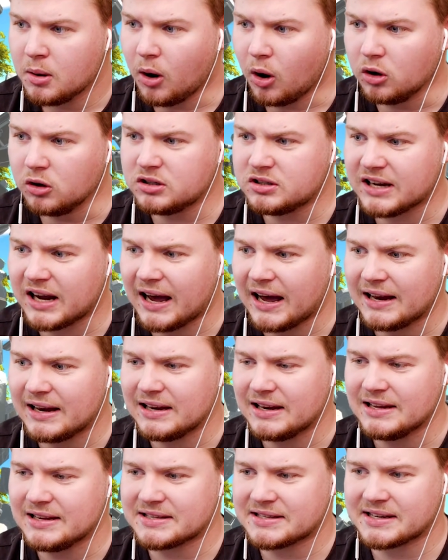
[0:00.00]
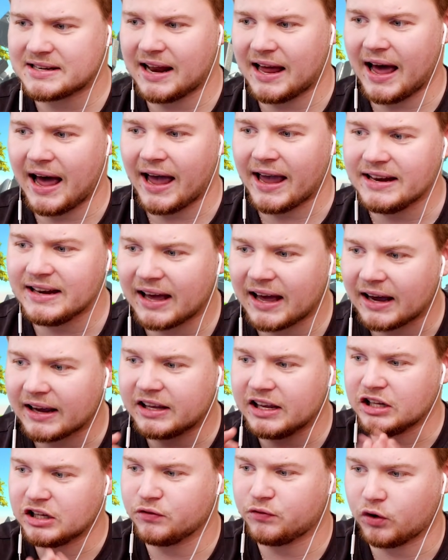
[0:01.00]
Und alles klar, eine
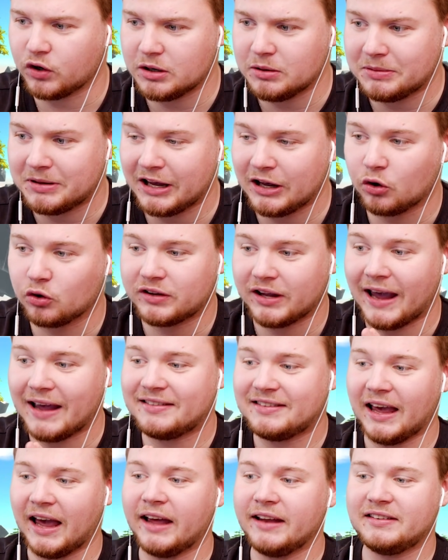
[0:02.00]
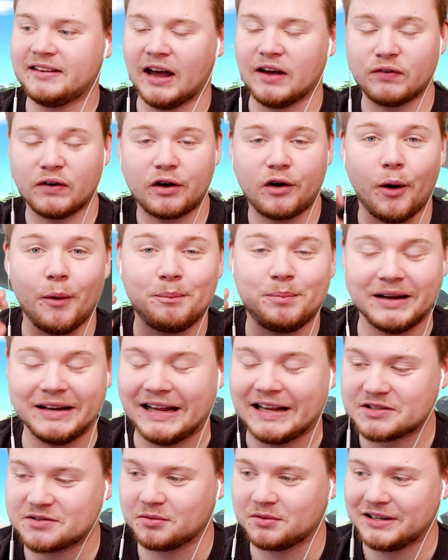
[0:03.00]
Rakete von dem King und der AT-AT einfach komplett
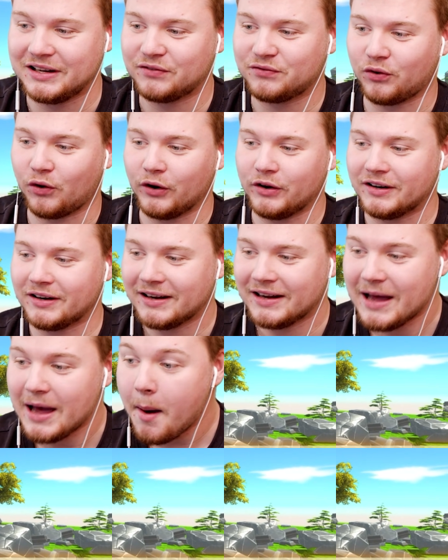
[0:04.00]
explodiert, Freunde.